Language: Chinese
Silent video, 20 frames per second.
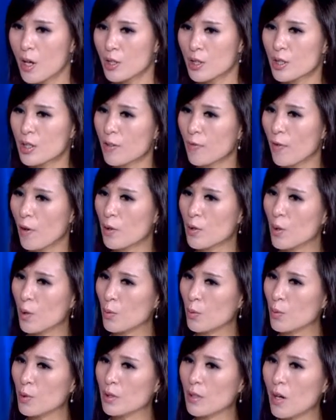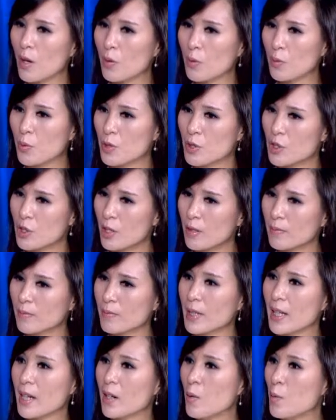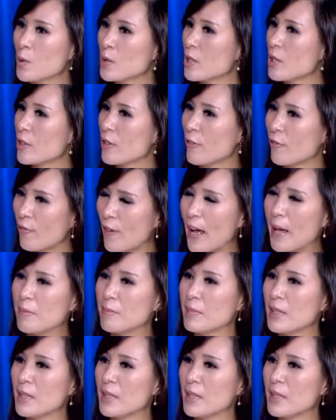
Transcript: 是否有遇到过正面或者是反